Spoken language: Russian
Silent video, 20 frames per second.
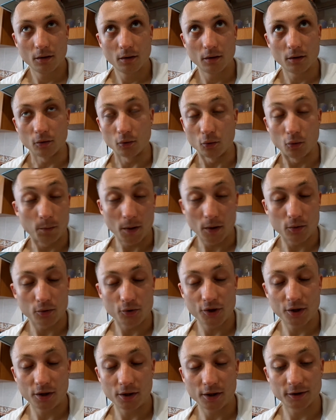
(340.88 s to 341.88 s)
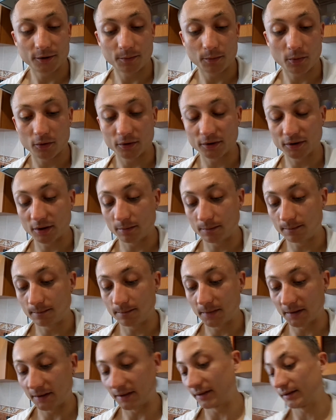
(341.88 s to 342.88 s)
Ну, получилось просто
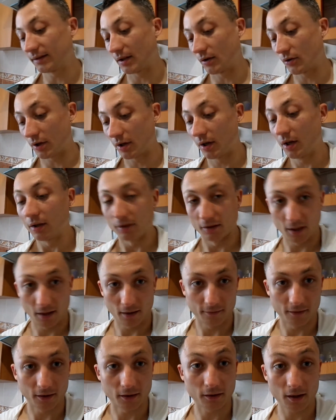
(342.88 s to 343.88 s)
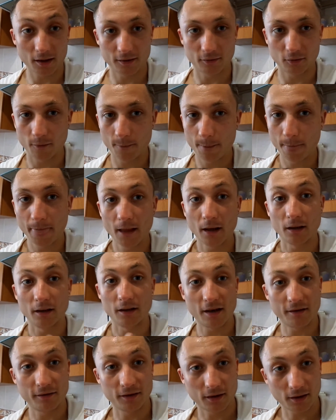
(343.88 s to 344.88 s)
потрясающе. Да, выкладываю.
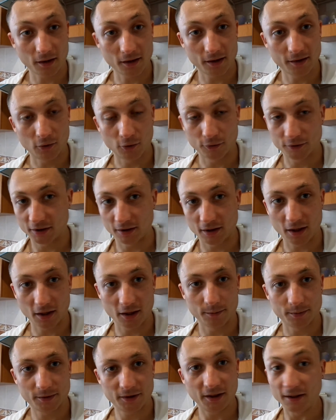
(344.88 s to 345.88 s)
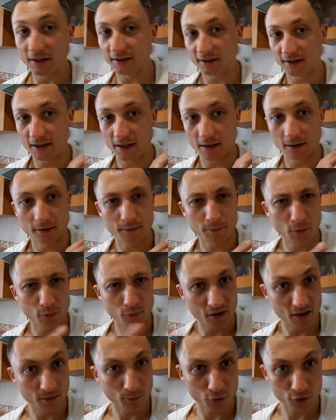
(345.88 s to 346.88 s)
Я выкладываю всегда хлебцы, если я, не помню,
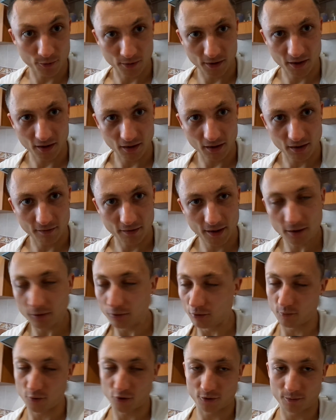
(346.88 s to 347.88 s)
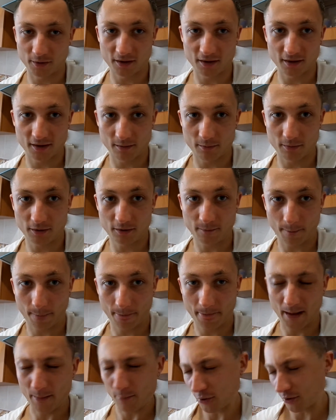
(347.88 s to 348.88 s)
я, может быть, это говорил, но, может быть, ты забыл.
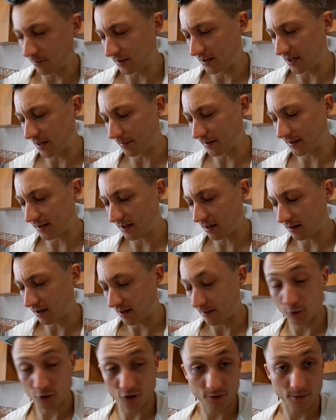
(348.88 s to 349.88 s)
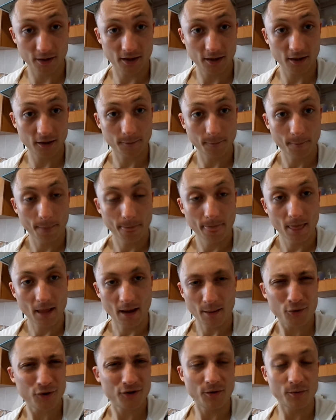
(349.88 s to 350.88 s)
А может быть, я писал, а может быть, нет. А
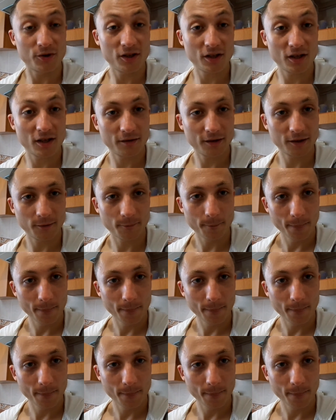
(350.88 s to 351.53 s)
может, я вообще не говорил.